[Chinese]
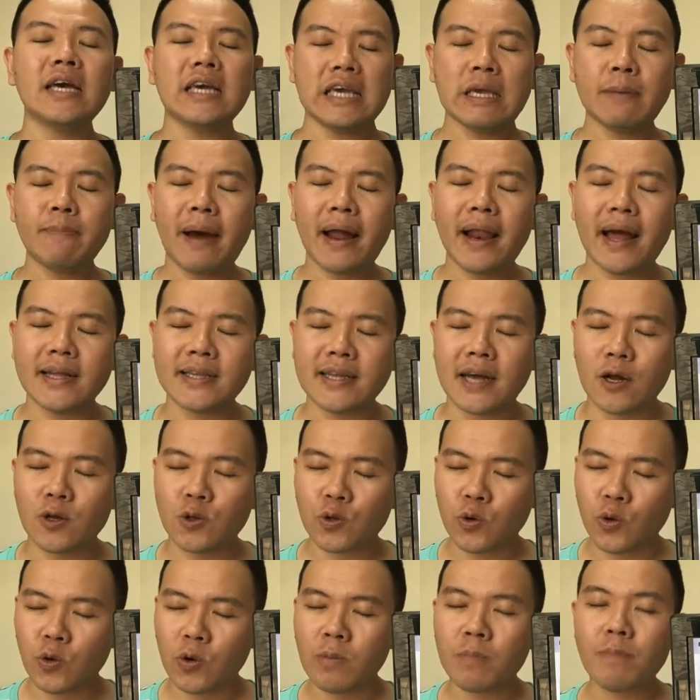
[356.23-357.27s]
一般来讲，
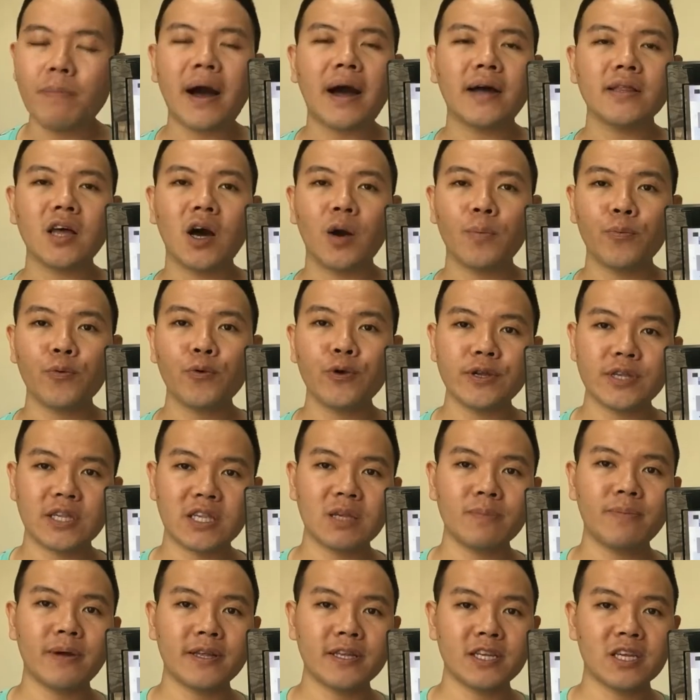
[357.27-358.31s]
图文坝到布里
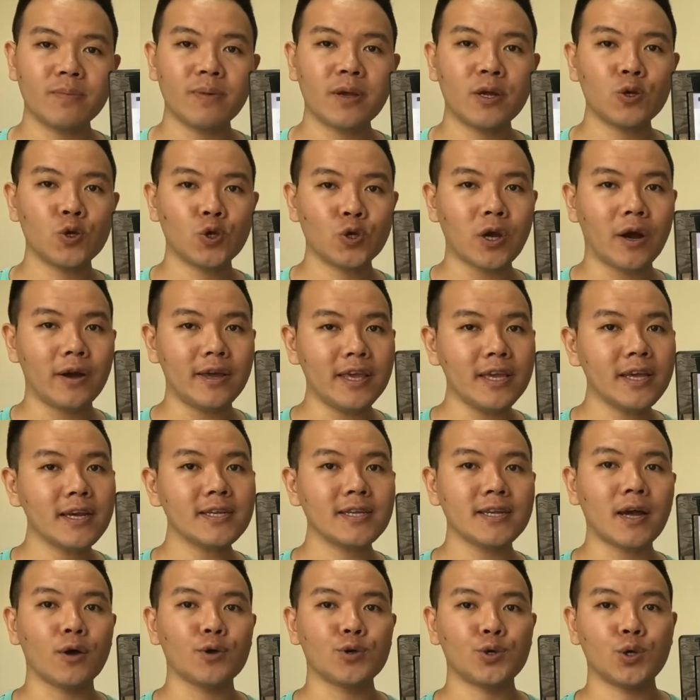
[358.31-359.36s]
斯本这边需要一个
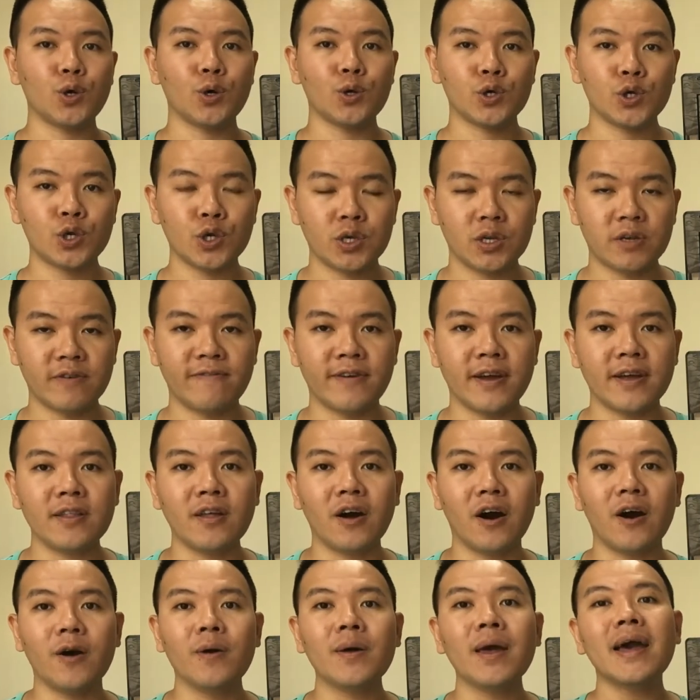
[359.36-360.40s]
小时又四十分
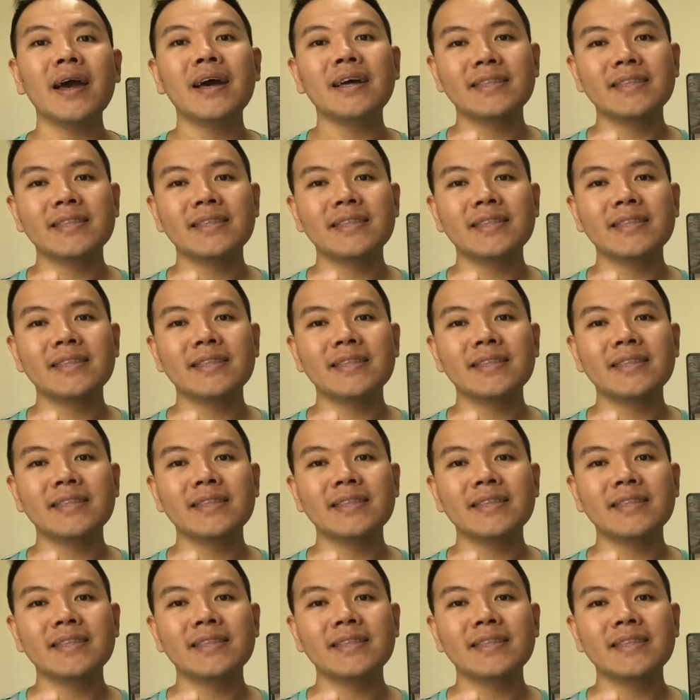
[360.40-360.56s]
哦。